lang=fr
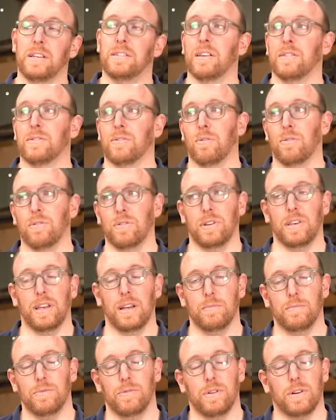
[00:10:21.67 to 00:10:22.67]
ça sort
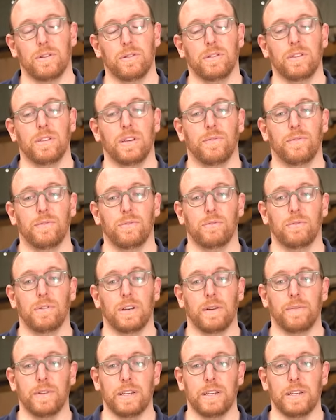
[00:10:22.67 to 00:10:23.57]
également un code défaut à la